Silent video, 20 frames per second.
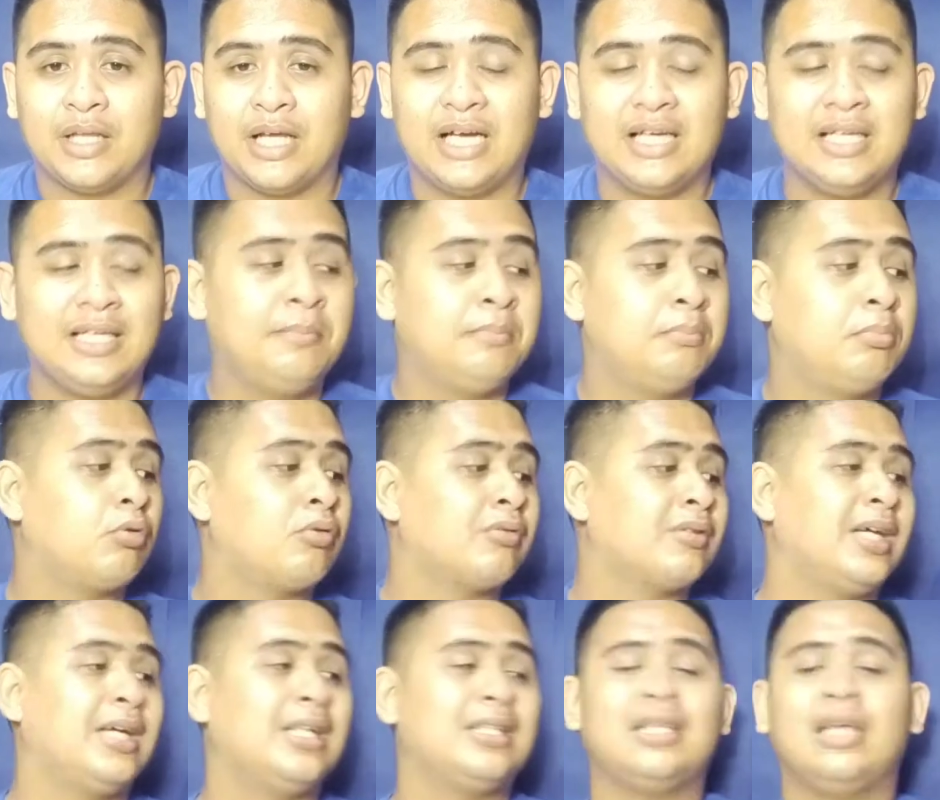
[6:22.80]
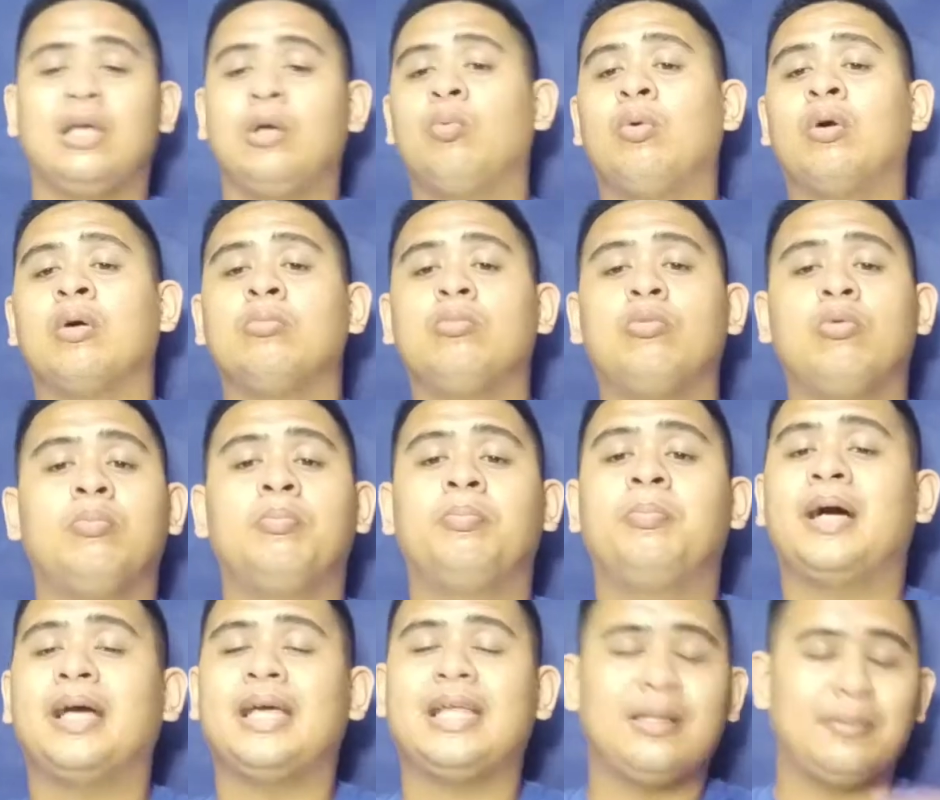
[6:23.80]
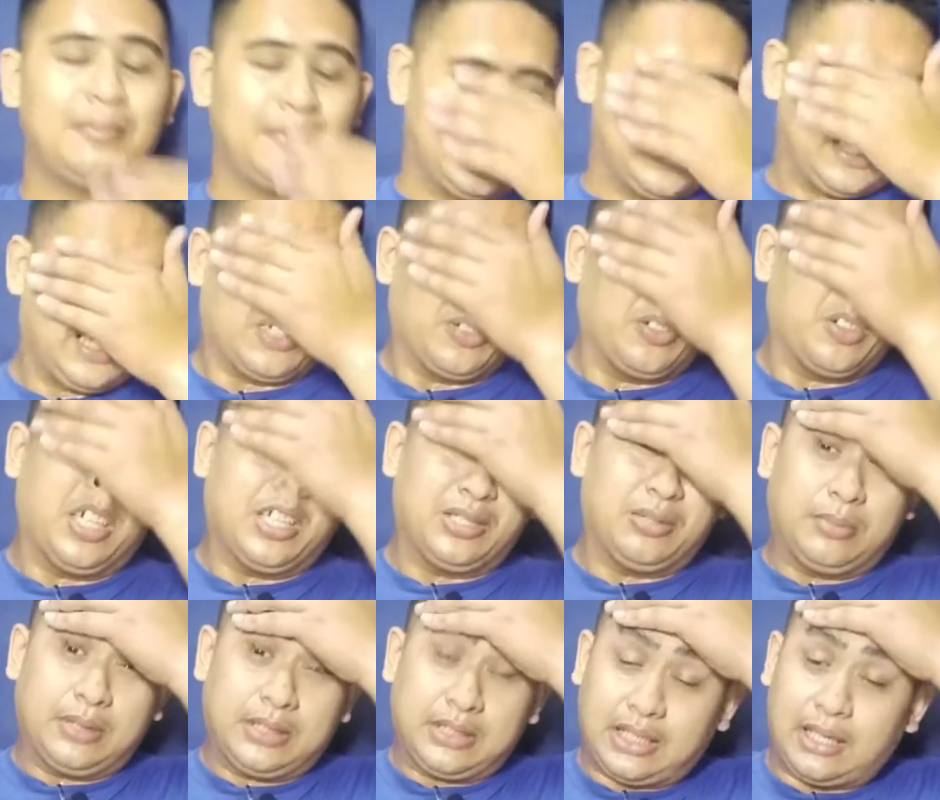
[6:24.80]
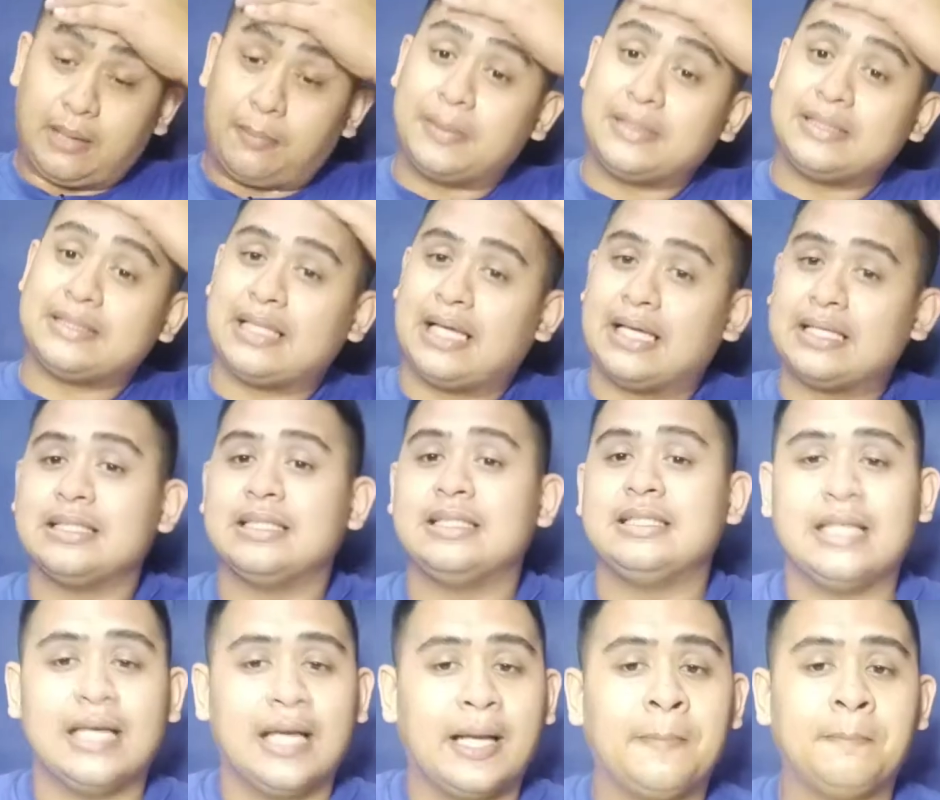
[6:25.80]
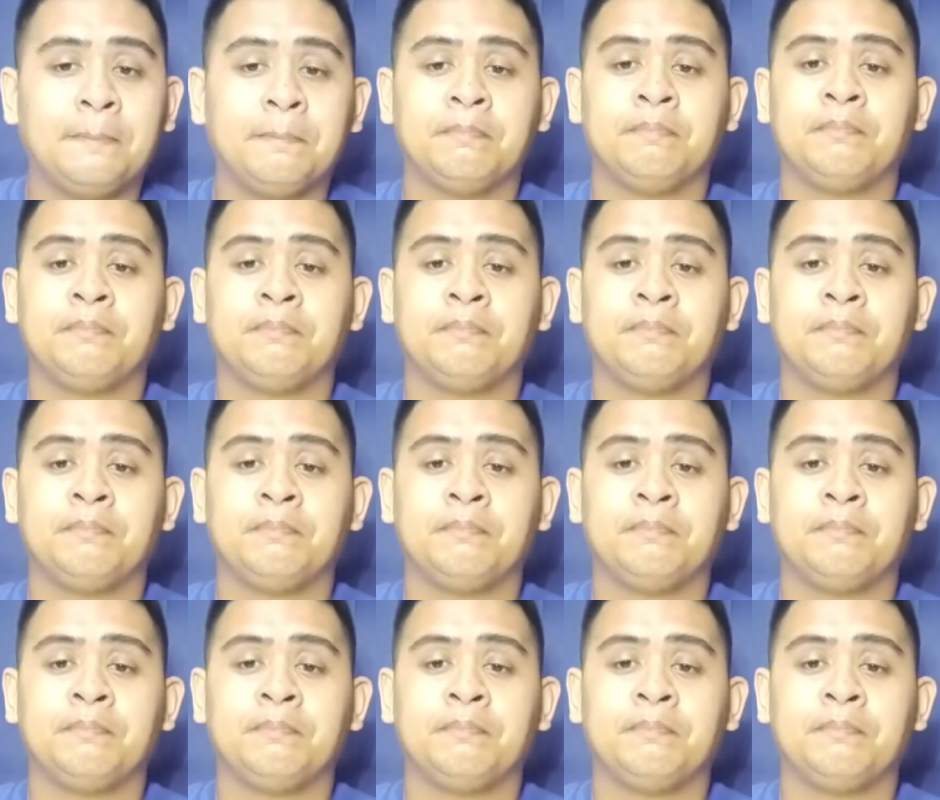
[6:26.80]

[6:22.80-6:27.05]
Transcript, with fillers: ang importante, huwag mong pakialaman kung ano man ang kapintasan niya.